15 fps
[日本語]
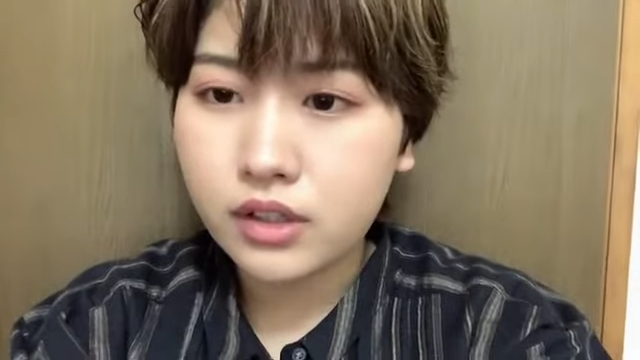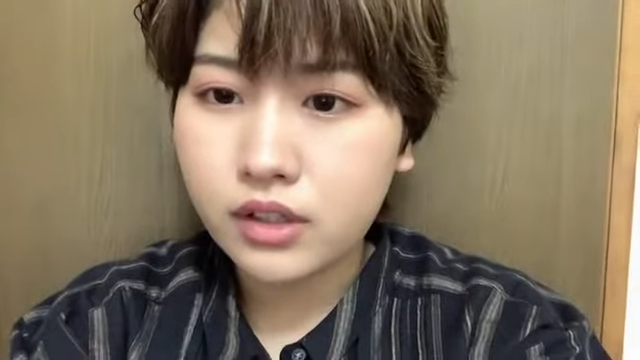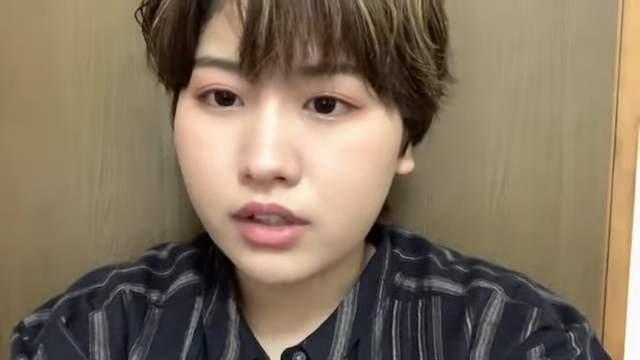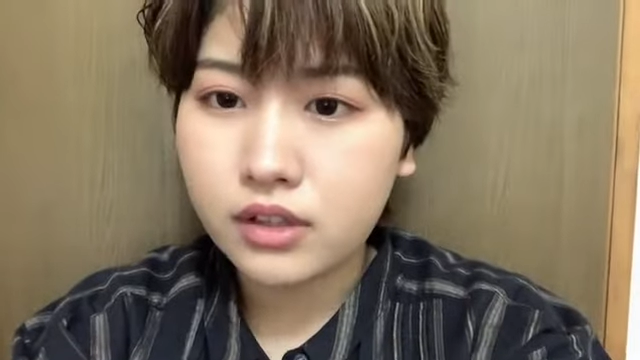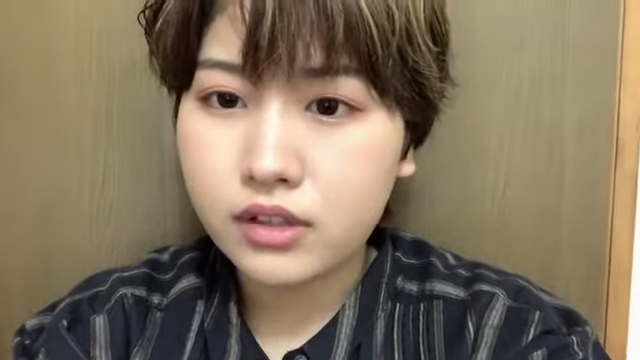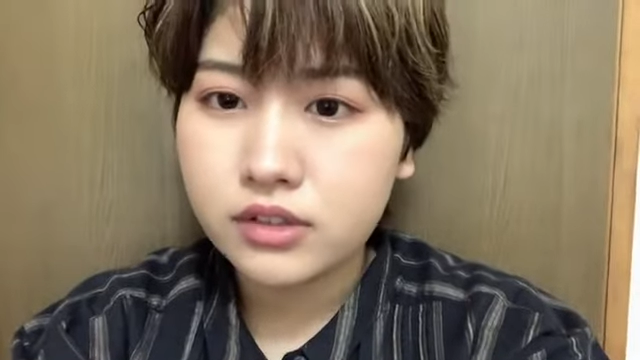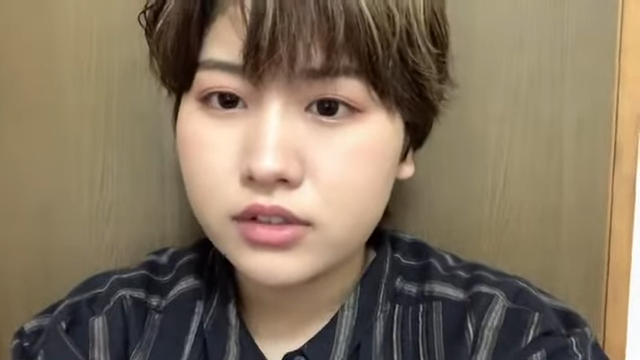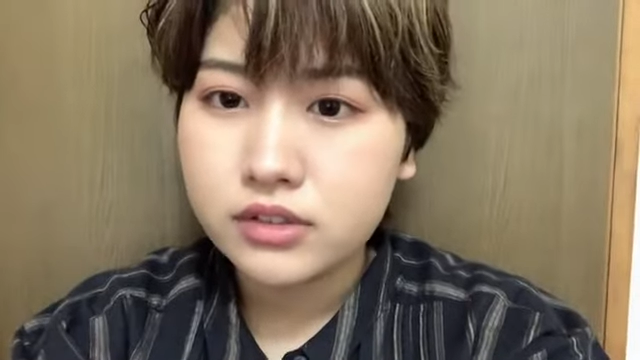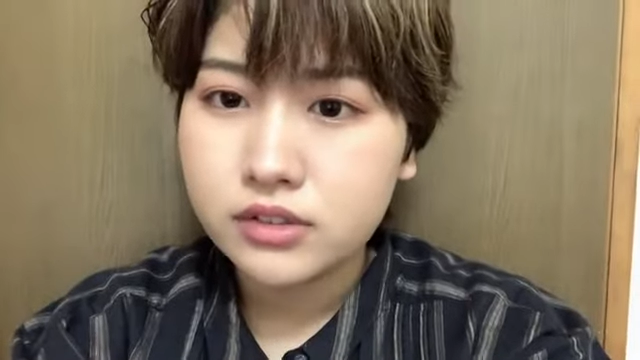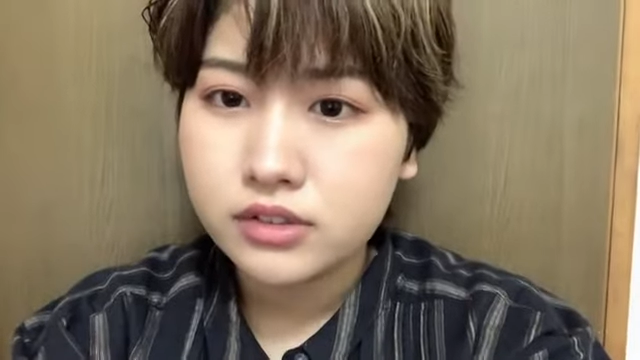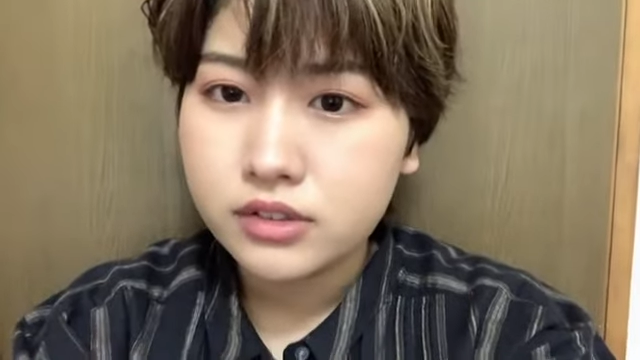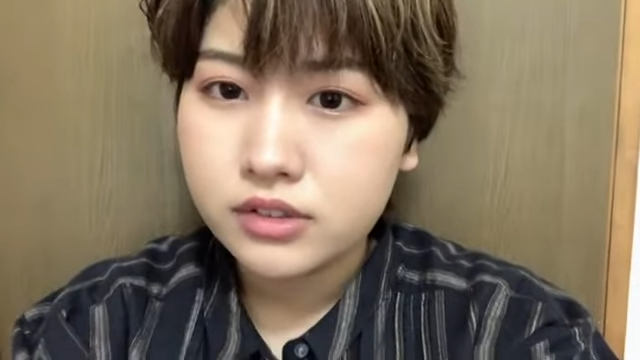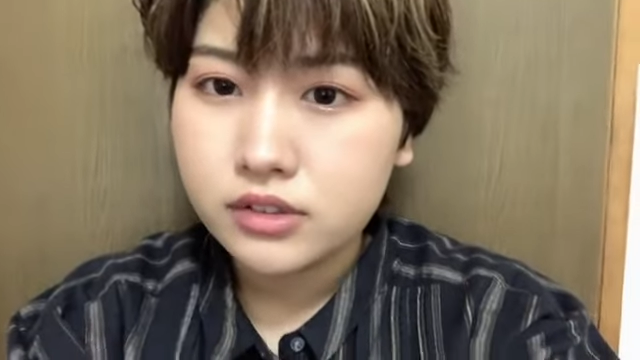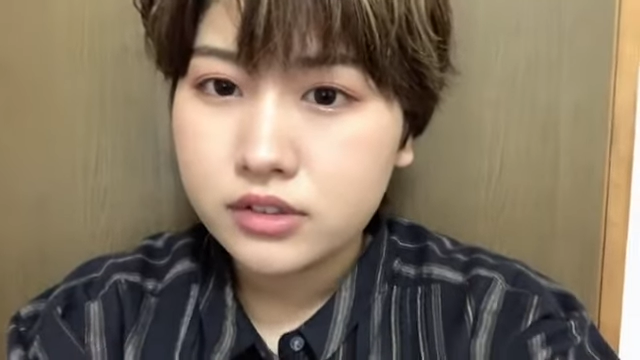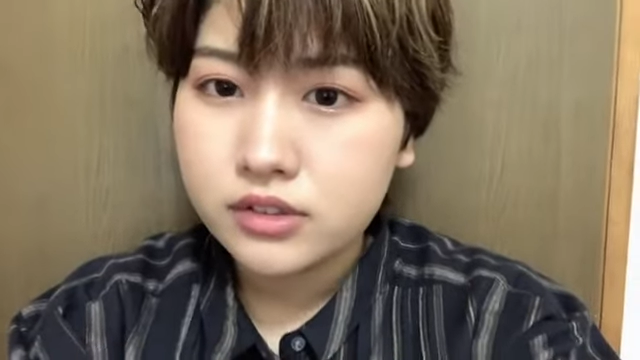ら、
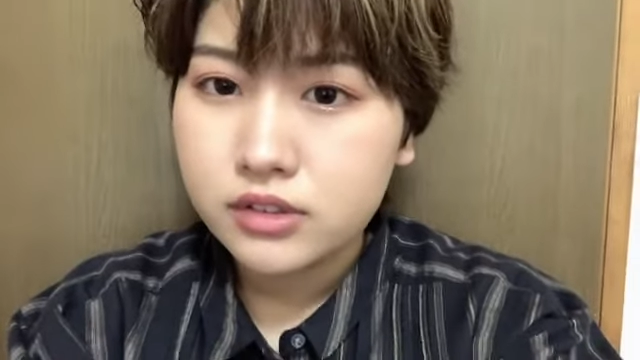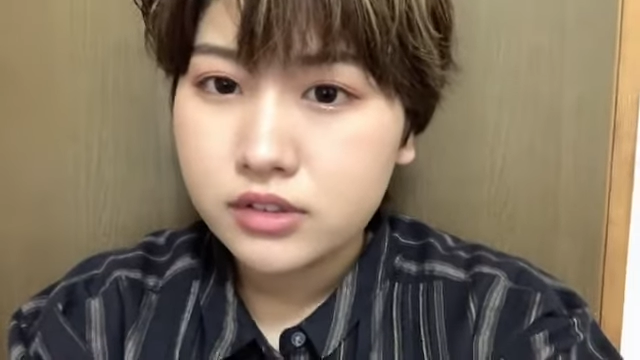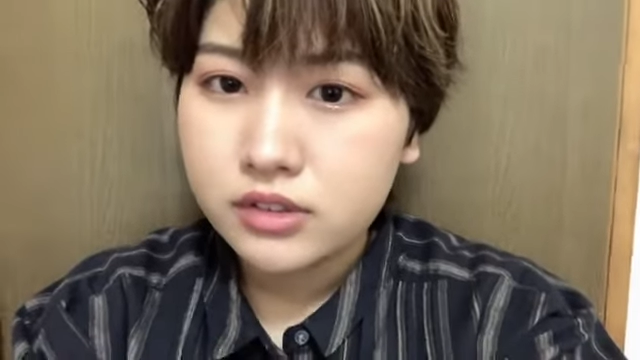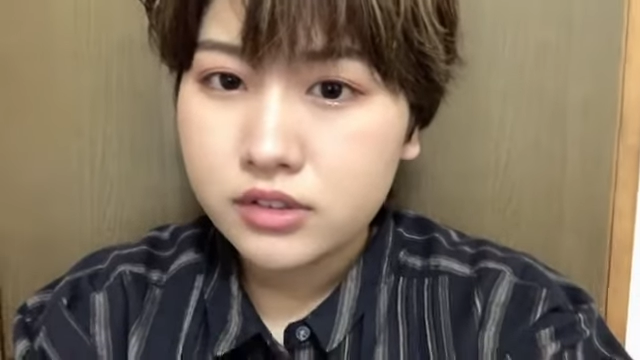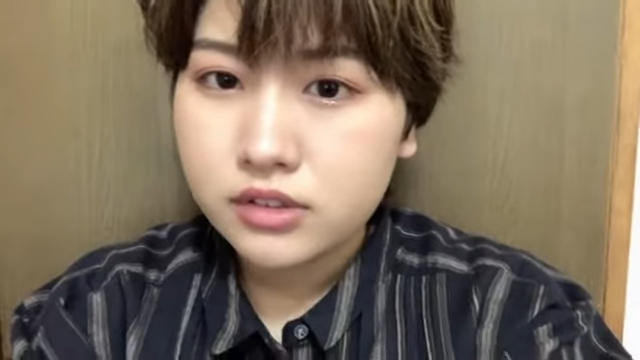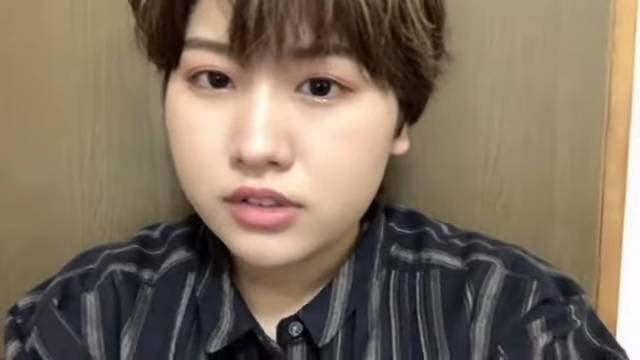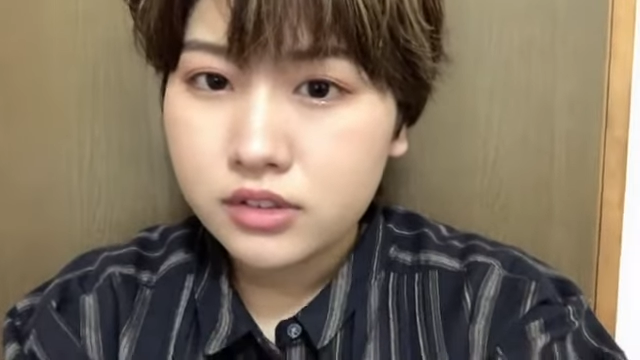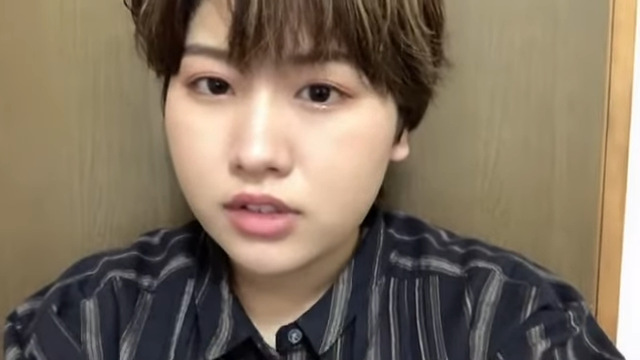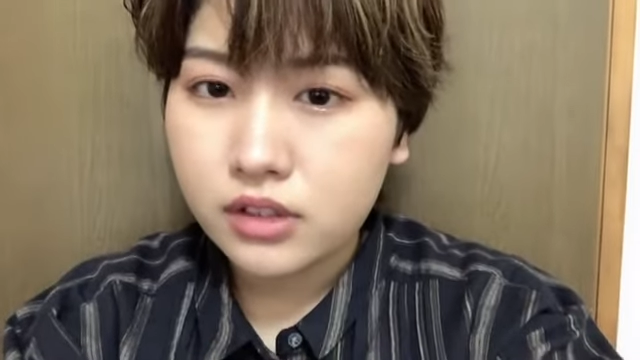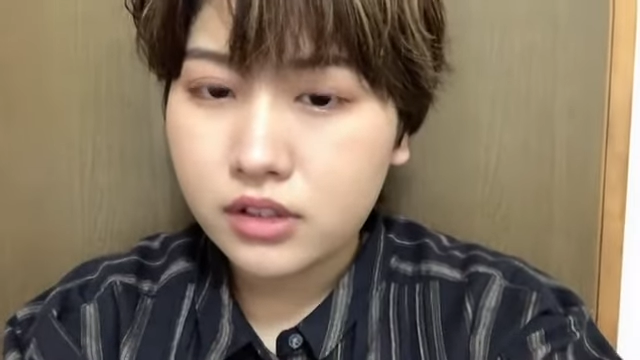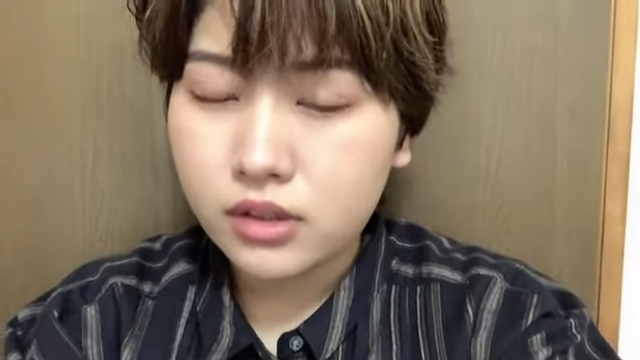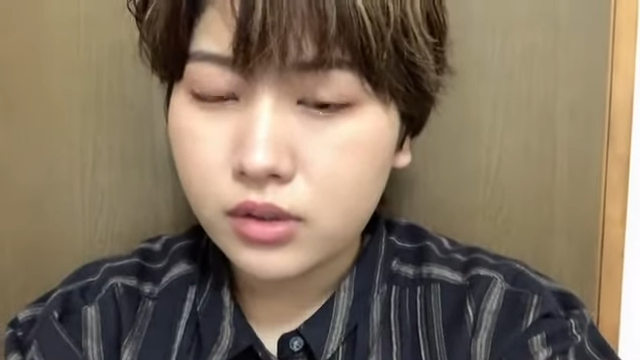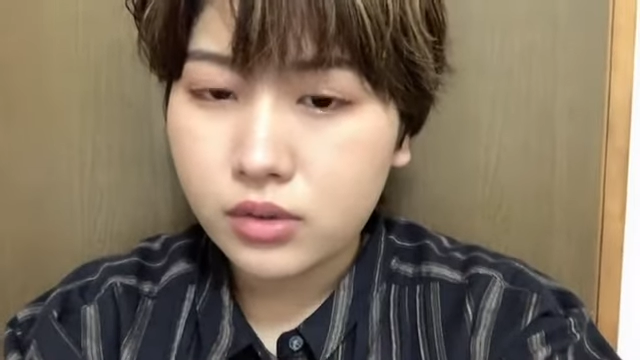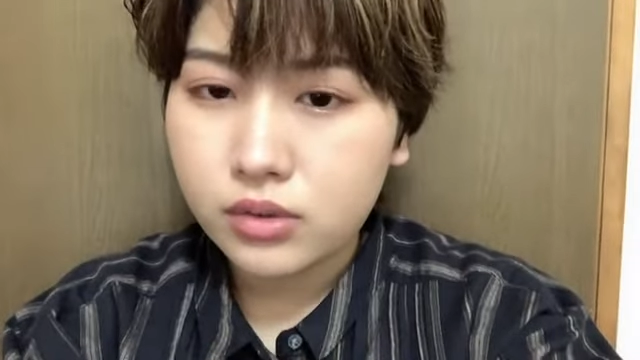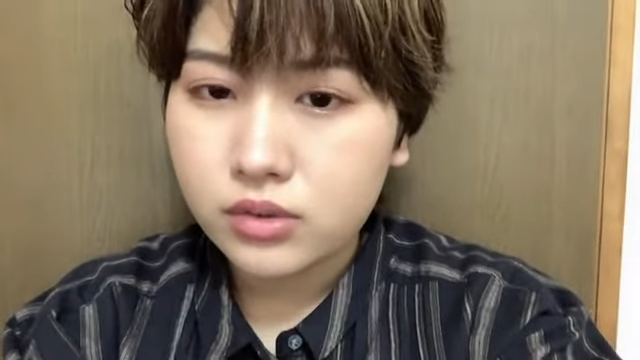なんだろ